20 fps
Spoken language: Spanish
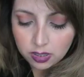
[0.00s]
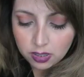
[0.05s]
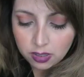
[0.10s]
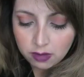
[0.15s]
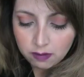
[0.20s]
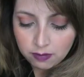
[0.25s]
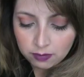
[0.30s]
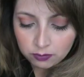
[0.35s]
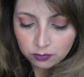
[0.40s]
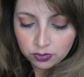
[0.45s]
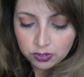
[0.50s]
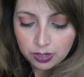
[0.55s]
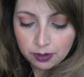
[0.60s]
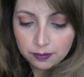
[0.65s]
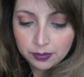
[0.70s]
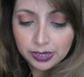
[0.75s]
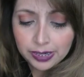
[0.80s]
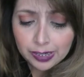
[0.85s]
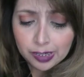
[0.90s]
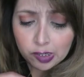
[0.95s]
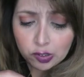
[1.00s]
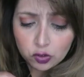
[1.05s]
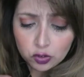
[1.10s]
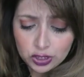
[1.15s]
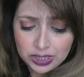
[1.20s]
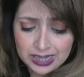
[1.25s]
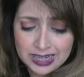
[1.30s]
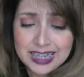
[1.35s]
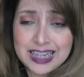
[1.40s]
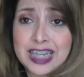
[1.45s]
Y vamos a abrirlo,
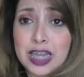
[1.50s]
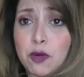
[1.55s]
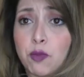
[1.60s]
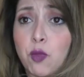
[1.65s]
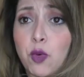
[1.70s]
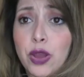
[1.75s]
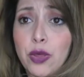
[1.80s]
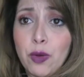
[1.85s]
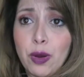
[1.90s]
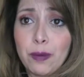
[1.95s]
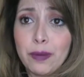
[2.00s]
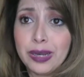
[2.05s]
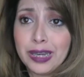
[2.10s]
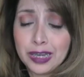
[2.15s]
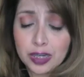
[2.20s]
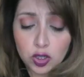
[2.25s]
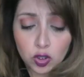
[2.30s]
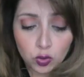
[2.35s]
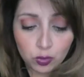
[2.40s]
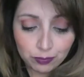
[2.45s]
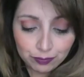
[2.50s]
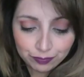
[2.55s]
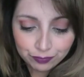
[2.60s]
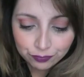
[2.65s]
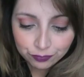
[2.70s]
si es que puedo abrirlo.